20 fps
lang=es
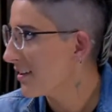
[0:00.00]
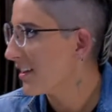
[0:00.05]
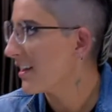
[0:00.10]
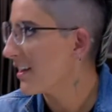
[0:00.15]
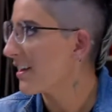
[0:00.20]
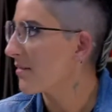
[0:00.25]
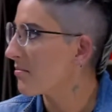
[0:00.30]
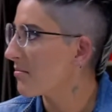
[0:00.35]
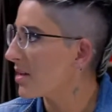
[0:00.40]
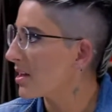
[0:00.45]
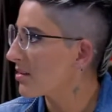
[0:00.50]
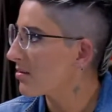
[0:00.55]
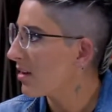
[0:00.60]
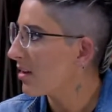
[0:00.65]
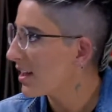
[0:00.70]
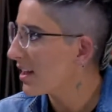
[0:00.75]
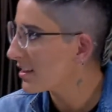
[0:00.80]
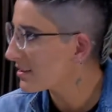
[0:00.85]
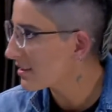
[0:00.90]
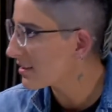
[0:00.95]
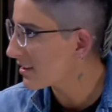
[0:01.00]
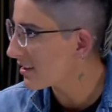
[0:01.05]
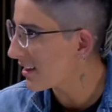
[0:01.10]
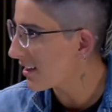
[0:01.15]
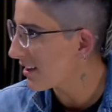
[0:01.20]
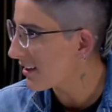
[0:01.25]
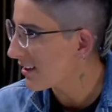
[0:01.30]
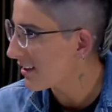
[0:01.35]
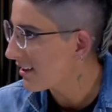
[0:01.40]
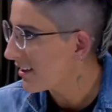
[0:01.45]
Le mandó a la
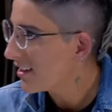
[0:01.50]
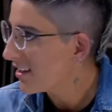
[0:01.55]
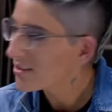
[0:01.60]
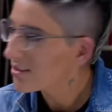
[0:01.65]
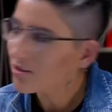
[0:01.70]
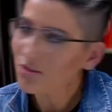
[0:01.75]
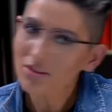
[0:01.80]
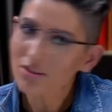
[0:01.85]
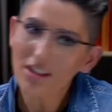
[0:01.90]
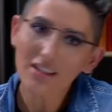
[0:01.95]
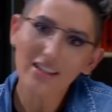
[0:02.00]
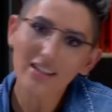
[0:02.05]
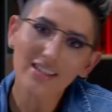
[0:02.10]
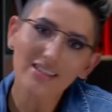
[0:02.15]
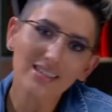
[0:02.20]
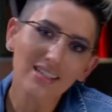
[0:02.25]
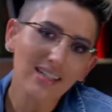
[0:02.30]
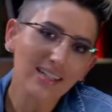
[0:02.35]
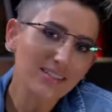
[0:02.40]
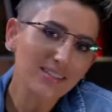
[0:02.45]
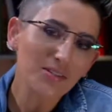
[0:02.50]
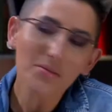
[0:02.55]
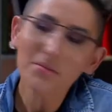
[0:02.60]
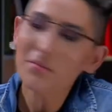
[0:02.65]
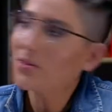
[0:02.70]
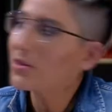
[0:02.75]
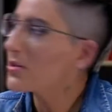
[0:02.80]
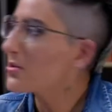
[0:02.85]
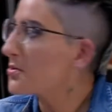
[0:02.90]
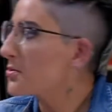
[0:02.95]
tía. Total, ya se le hizo
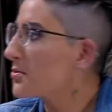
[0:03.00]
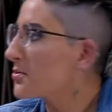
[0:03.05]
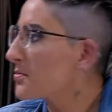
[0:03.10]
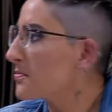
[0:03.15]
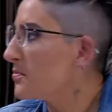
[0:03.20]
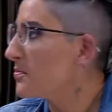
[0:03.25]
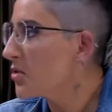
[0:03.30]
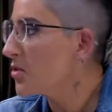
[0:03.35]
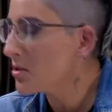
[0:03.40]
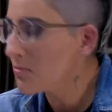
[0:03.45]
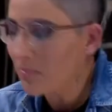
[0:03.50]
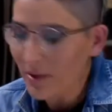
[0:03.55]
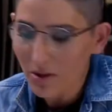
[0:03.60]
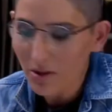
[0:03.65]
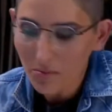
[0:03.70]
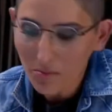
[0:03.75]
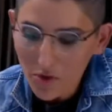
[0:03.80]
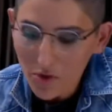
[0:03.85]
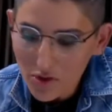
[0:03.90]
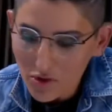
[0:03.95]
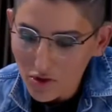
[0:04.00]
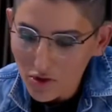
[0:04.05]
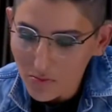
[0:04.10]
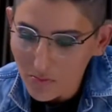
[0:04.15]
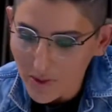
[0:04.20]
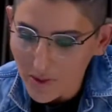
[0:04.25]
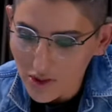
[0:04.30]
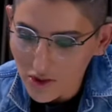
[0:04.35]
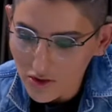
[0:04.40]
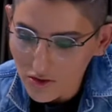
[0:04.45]
muy, muy, pero muy
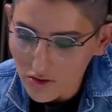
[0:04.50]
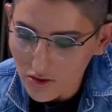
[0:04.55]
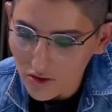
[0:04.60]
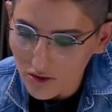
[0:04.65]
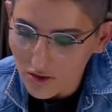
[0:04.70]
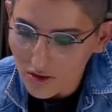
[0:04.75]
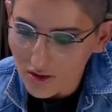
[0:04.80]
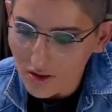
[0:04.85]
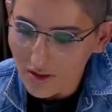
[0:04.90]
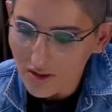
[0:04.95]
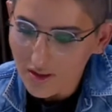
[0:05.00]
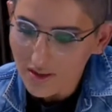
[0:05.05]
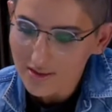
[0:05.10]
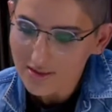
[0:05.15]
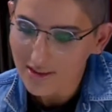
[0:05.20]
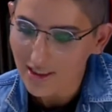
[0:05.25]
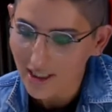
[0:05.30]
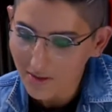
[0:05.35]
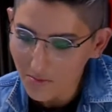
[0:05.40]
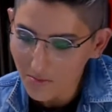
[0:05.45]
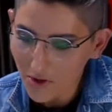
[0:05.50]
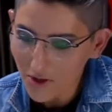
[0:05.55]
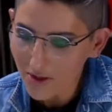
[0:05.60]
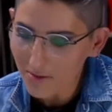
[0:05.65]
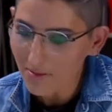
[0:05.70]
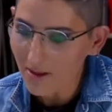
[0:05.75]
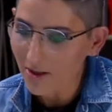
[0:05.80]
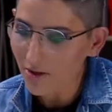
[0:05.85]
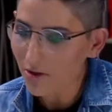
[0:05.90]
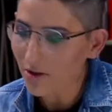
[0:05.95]
sospechoso. Se armó de
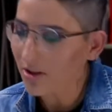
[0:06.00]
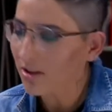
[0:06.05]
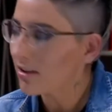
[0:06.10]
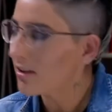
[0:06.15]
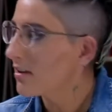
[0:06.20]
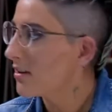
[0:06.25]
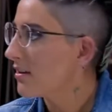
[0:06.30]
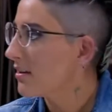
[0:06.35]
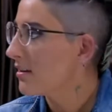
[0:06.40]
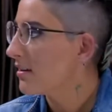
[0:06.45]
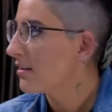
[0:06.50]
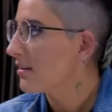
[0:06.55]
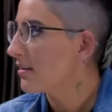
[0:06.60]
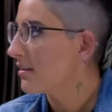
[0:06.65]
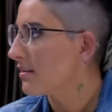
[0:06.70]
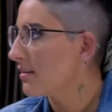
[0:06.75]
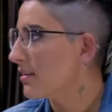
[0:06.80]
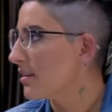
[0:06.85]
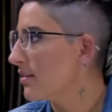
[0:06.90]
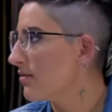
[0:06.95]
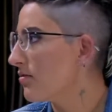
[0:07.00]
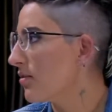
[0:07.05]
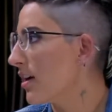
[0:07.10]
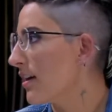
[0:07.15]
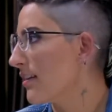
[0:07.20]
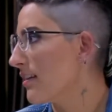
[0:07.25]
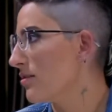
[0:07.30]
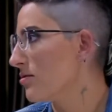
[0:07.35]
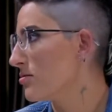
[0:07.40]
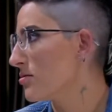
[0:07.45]
valor y fue a
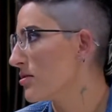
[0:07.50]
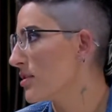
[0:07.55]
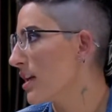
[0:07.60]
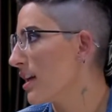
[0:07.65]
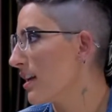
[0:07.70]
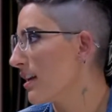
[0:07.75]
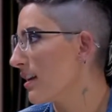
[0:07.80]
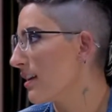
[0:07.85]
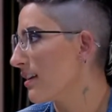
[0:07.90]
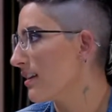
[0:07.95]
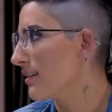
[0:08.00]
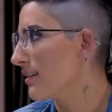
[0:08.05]
denunciarla.